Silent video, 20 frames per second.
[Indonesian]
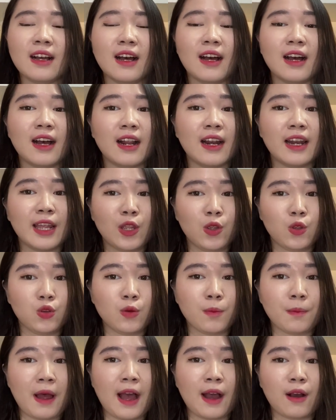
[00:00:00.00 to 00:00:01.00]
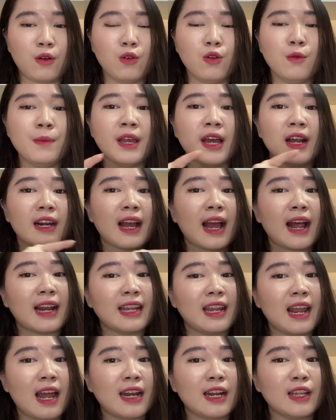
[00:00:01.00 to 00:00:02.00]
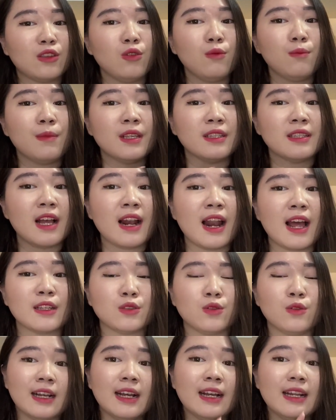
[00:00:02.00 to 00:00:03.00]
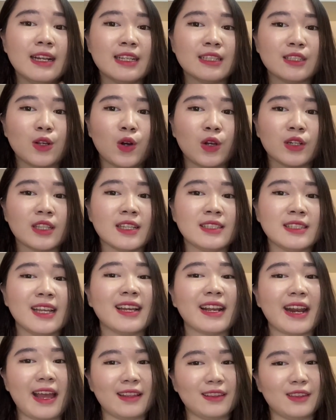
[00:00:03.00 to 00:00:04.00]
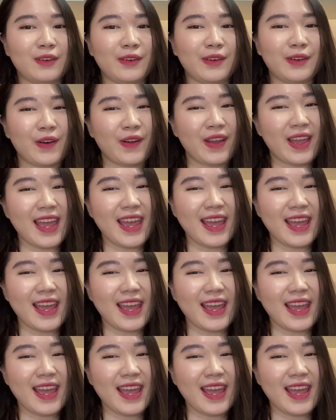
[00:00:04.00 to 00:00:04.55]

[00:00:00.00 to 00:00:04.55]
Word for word: uh, link YouTube aku biar kalian itu bisa langsung ke Discord-nya si kreator, oke? Okay?